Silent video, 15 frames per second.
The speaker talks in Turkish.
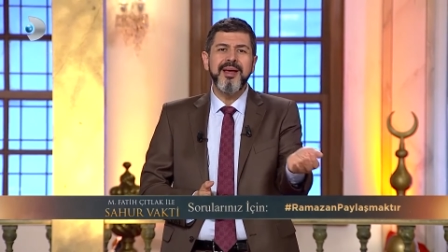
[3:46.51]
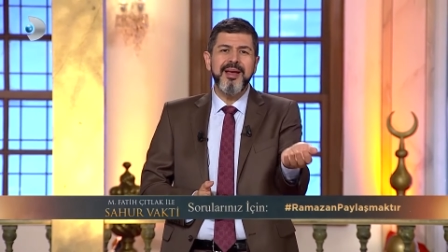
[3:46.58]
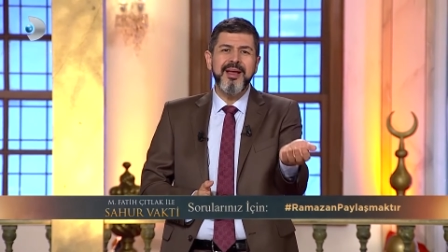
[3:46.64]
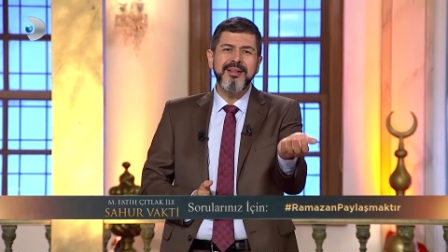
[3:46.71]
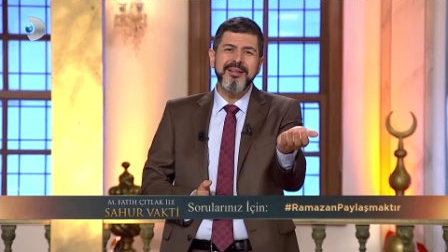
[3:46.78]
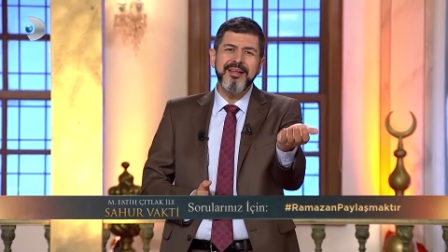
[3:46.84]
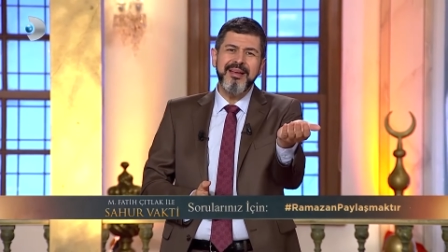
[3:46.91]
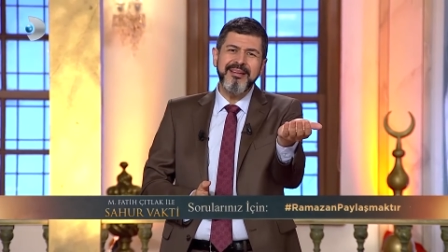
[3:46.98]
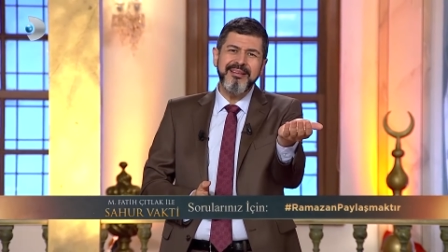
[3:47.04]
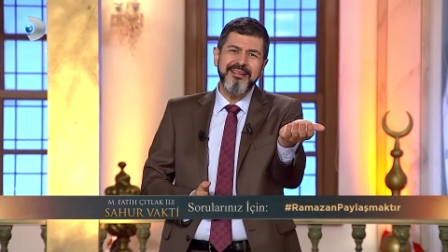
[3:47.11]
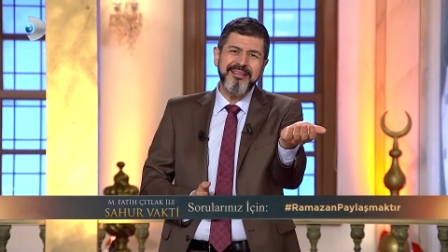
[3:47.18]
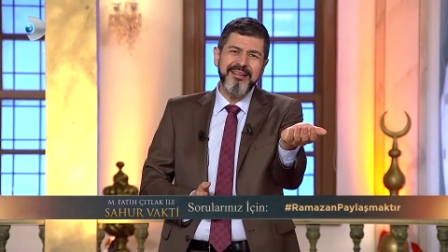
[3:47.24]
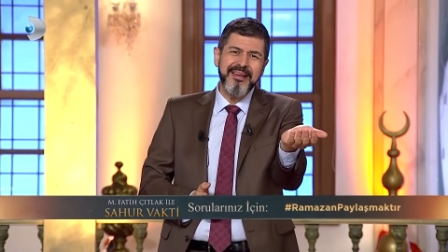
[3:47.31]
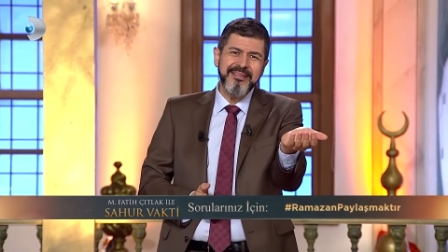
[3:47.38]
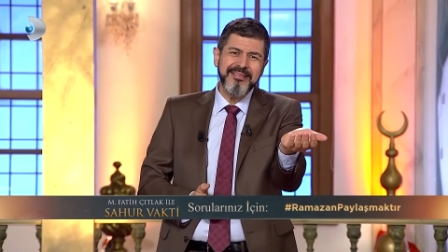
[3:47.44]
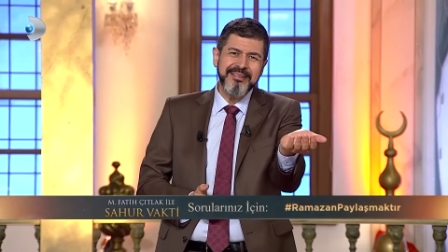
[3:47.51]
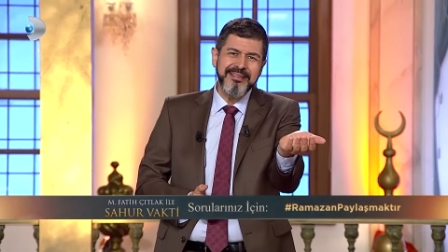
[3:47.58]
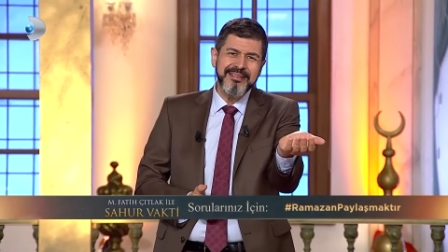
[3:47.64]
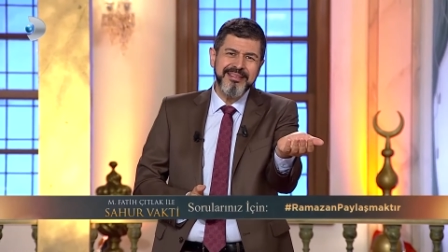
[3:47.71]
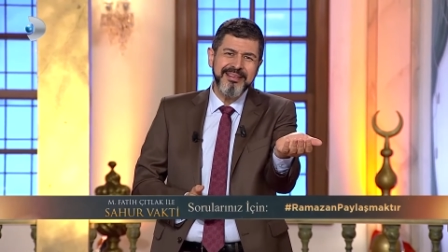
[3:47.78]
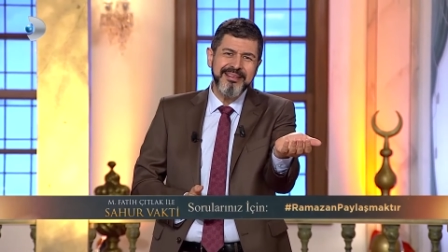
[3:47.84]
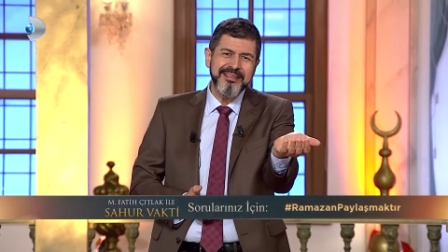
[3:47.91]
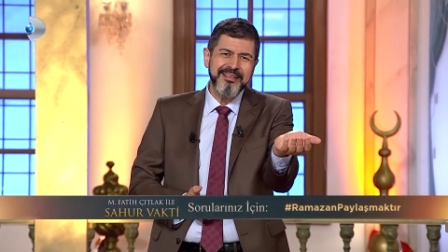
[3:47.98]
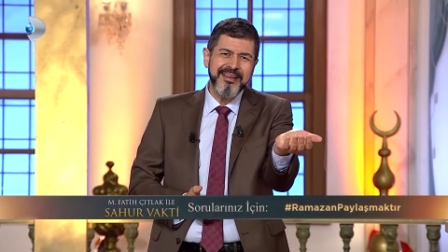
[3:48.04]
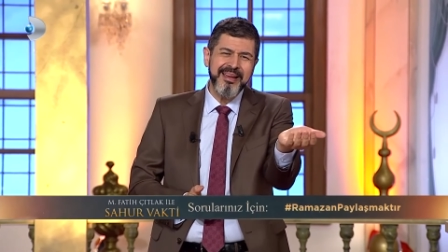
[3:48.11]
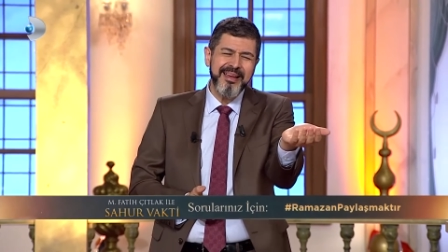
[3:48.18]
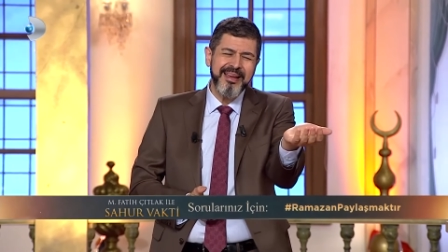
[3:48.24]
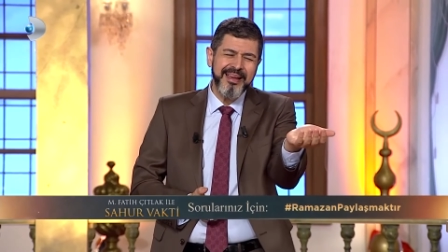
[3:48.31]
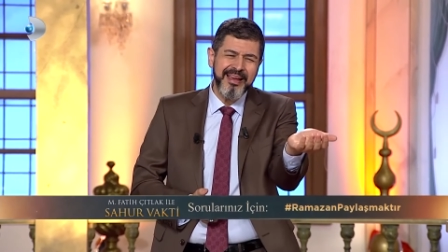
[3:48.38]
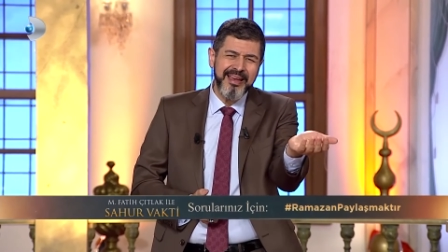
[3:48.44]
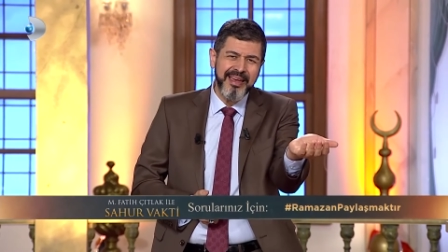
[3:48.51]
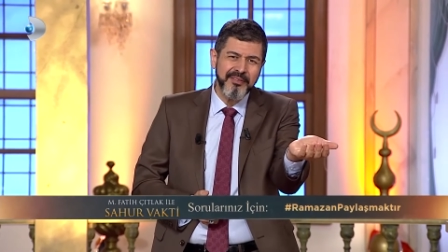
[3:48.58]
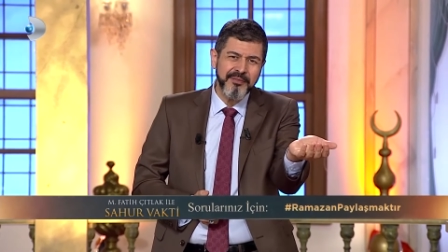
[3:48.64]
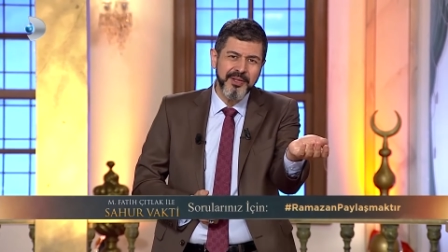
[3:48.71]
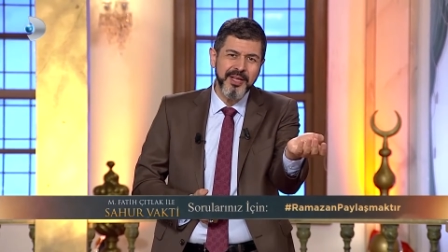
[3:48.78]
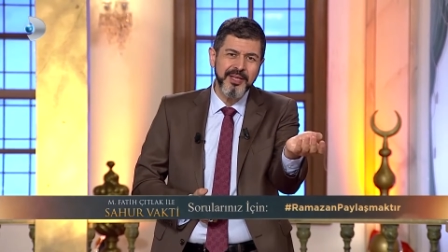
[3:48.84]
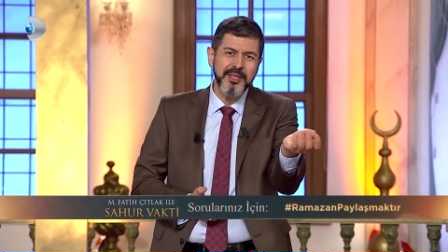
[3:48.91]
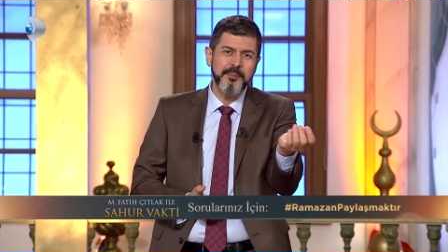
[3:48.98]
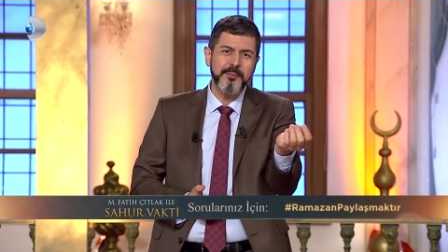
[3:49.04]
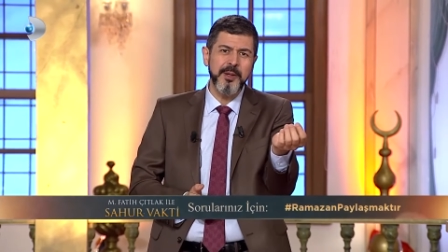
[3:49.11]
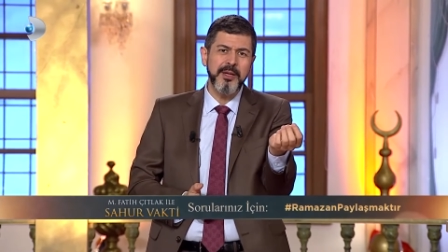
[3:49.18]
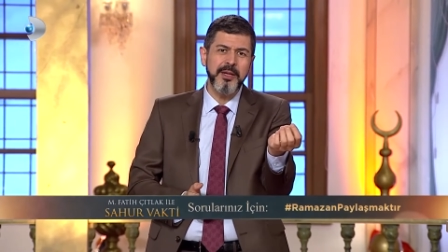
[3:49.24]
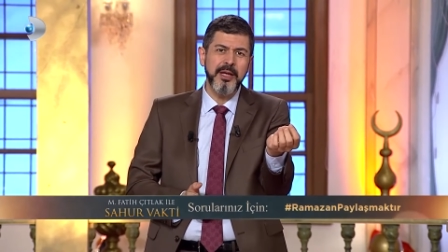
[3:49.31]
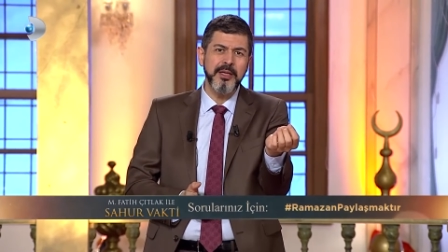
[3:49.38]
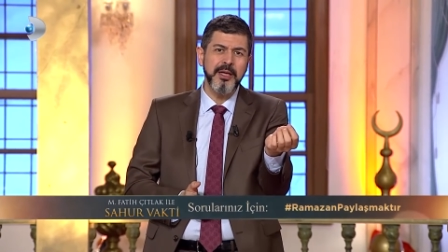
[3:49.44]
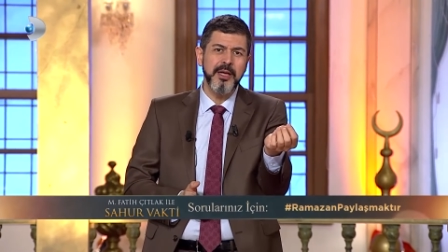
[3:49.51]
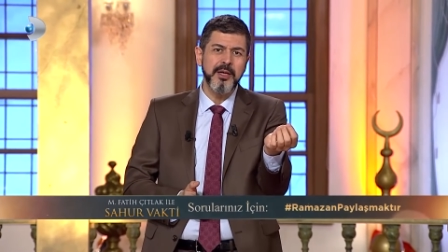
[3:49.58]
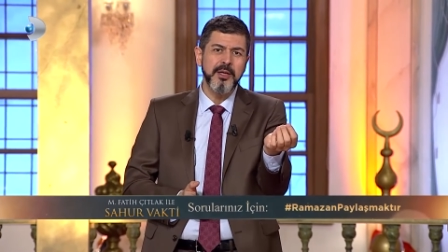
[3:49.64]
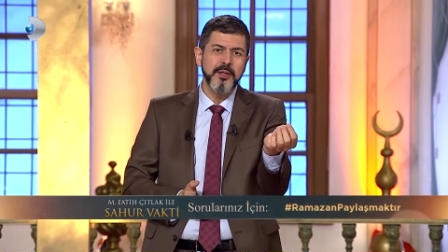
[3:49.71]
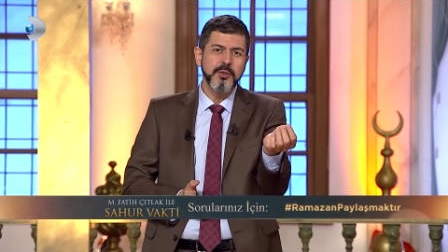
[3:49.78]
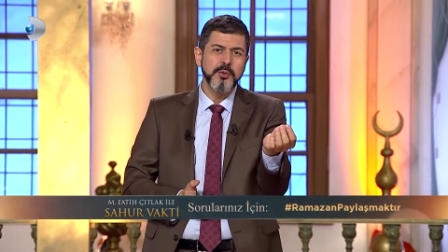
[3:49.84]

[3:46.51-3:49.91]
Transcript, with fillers: Allah'ın için ee, falan yaparlar ya